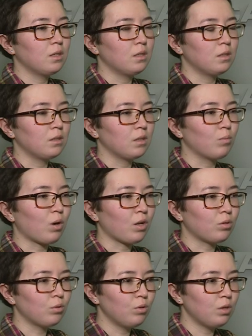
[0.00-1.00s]
э,
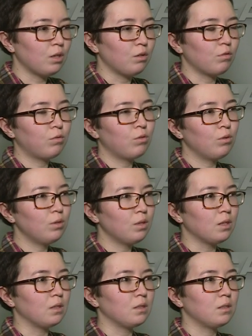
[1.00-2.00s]
лаборатории,
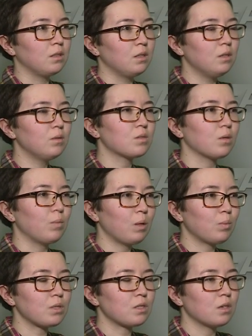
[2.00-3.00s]
фонда и
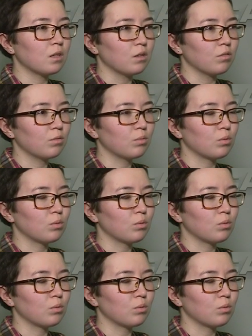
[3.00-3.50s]
самих пациентов,